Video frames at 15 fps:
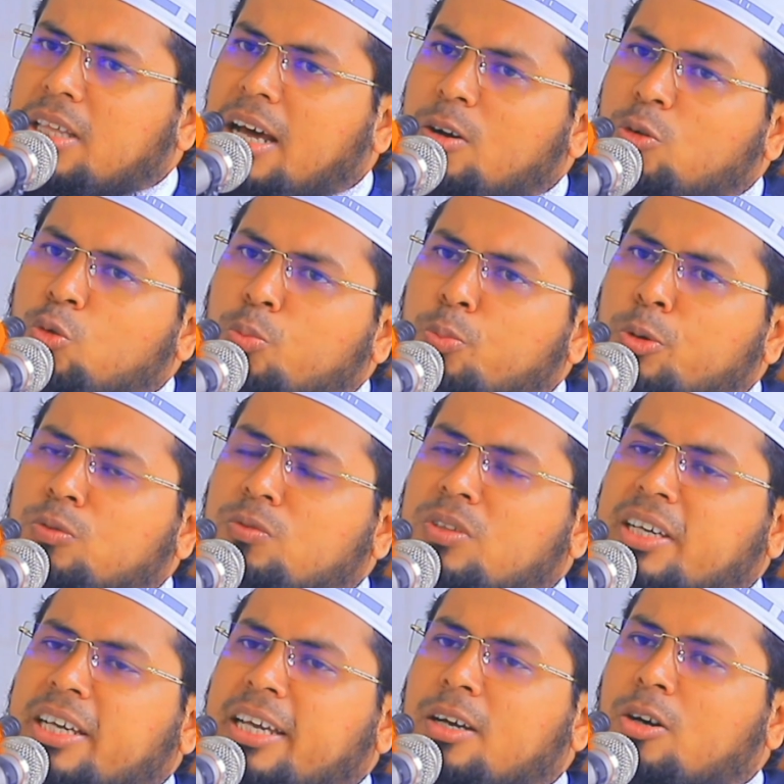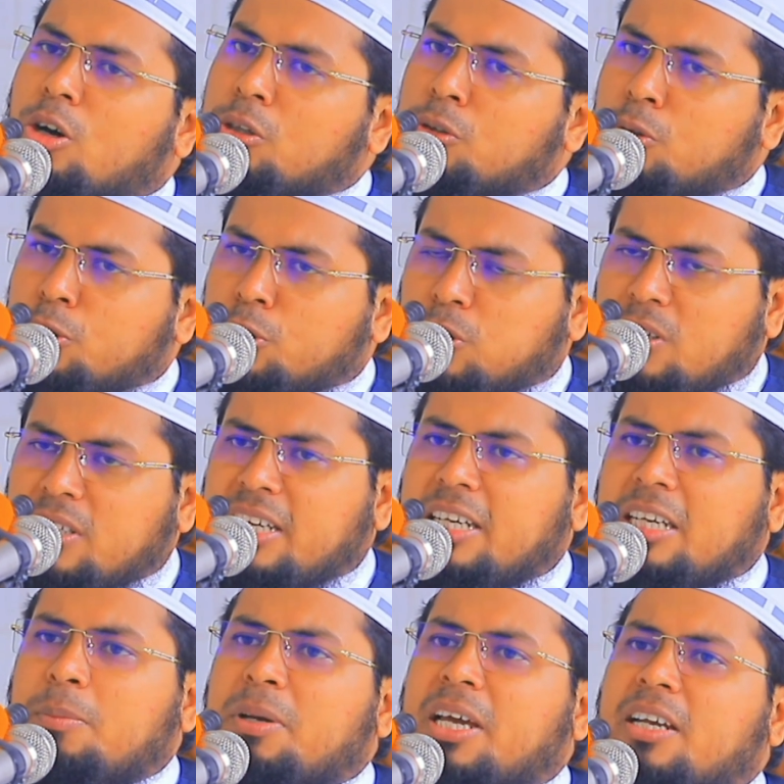তার উপর থেকে কর্জ
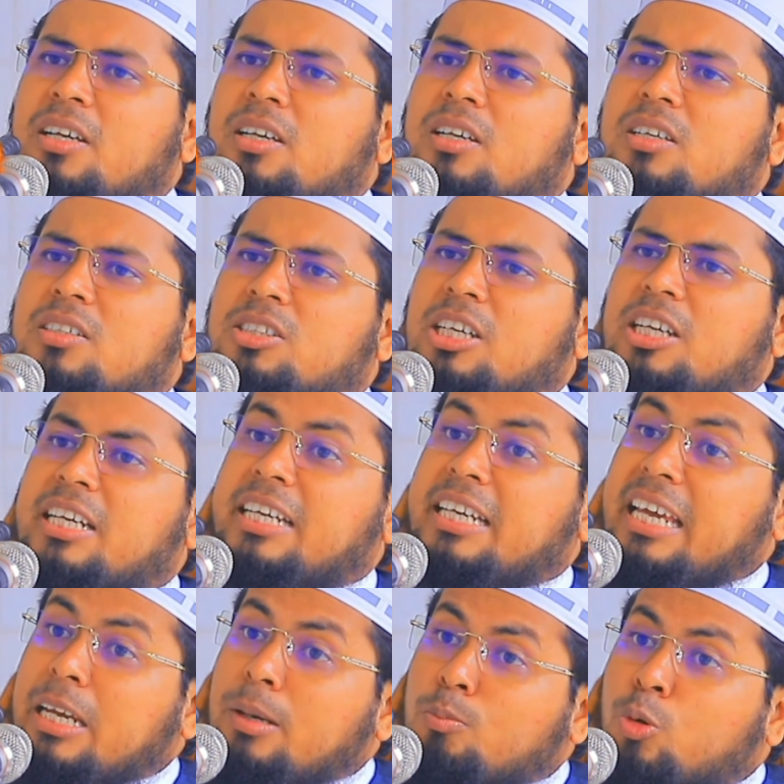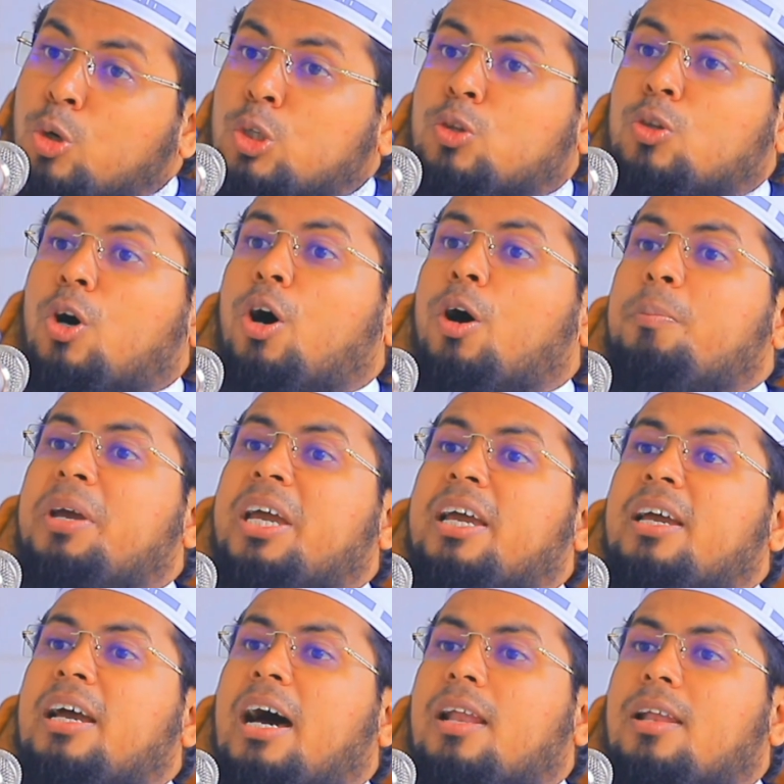সরিয়ে নেবেন সে ঋণ মুক্ত হবে
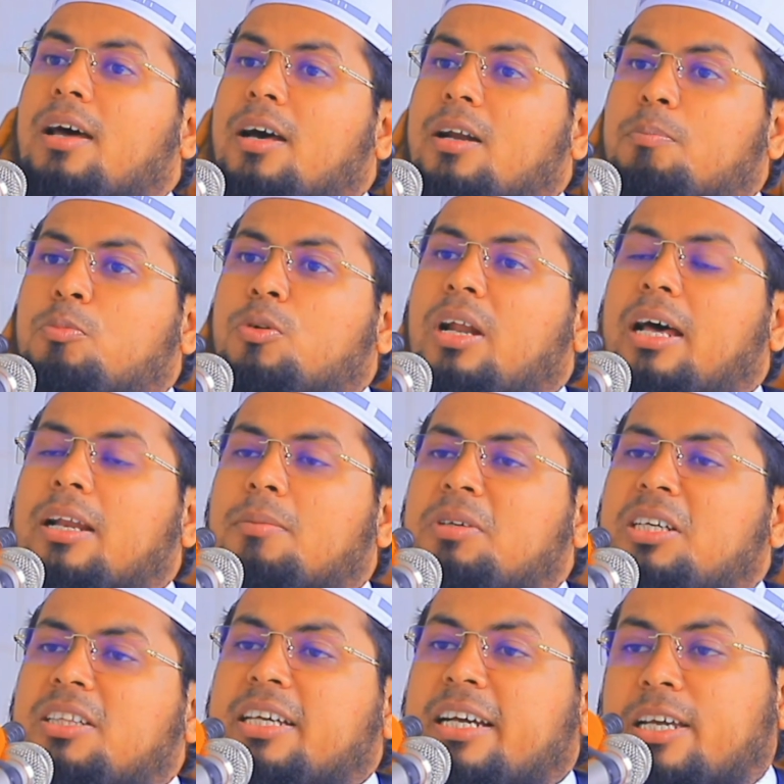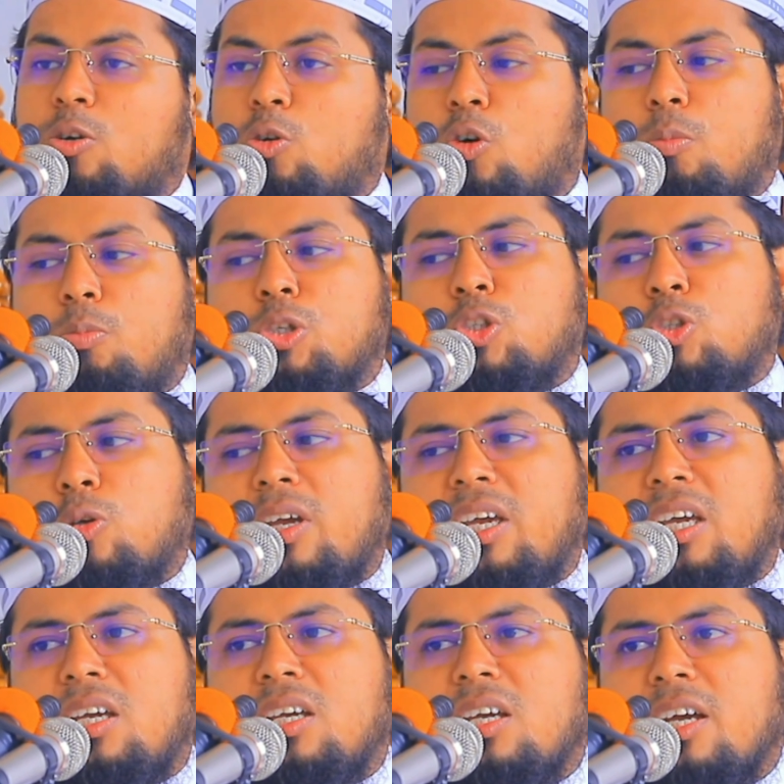আল্লাহ রাবুল আলমিন তাকে
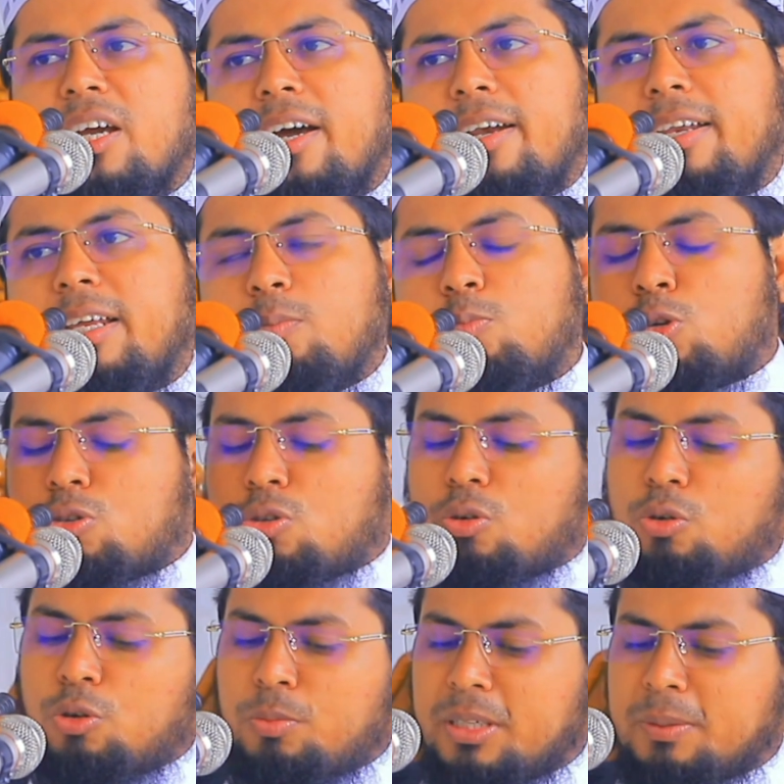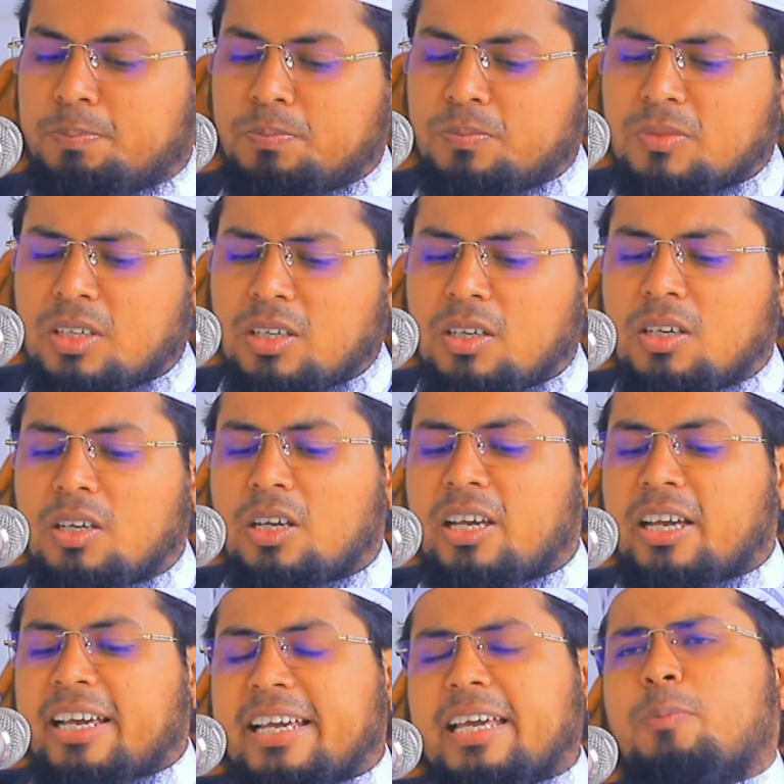অবশ্যই ঋণ মুক্ত করবেন
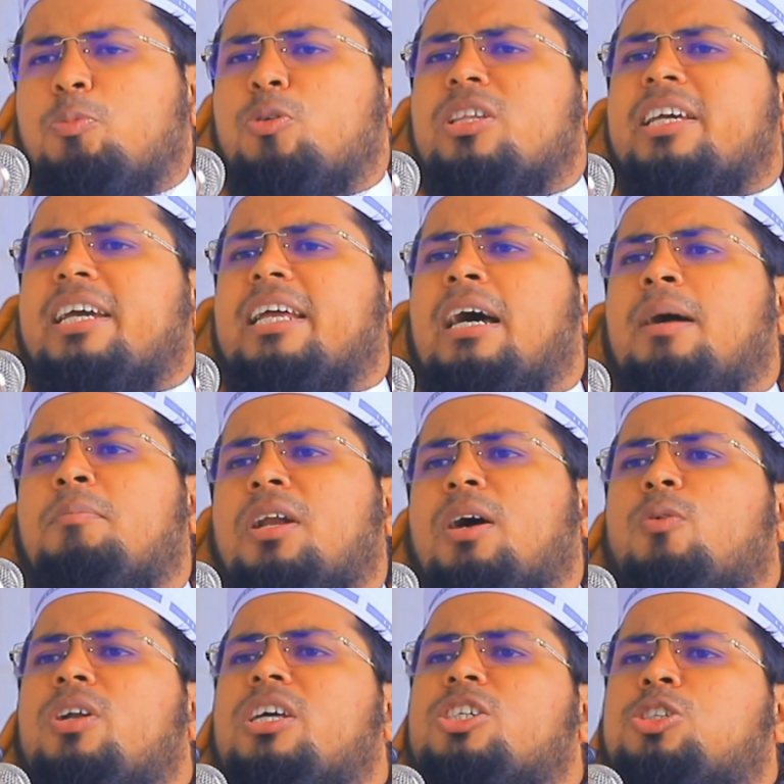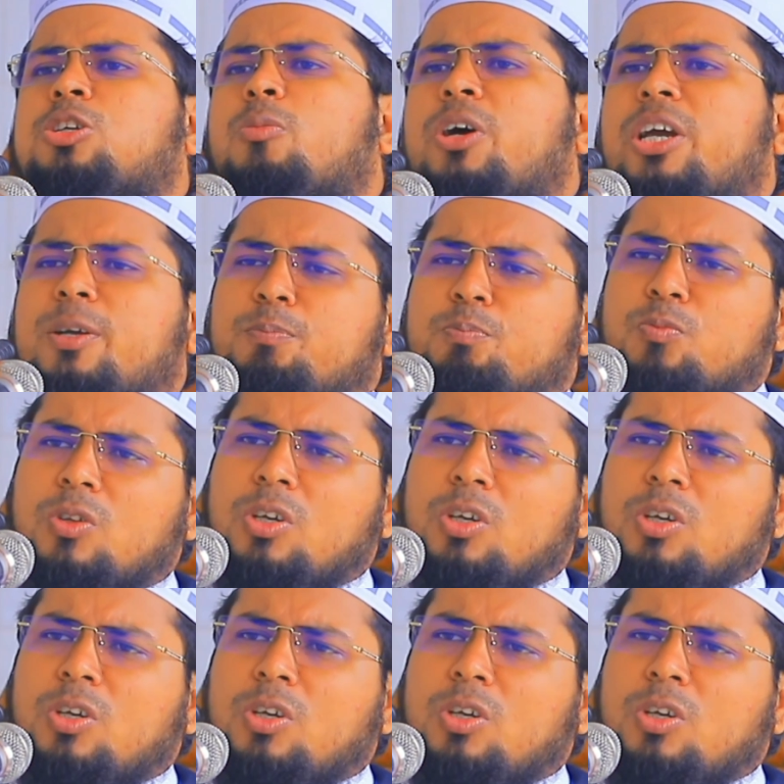এরপরে দেখেন আমরা অনেক সময়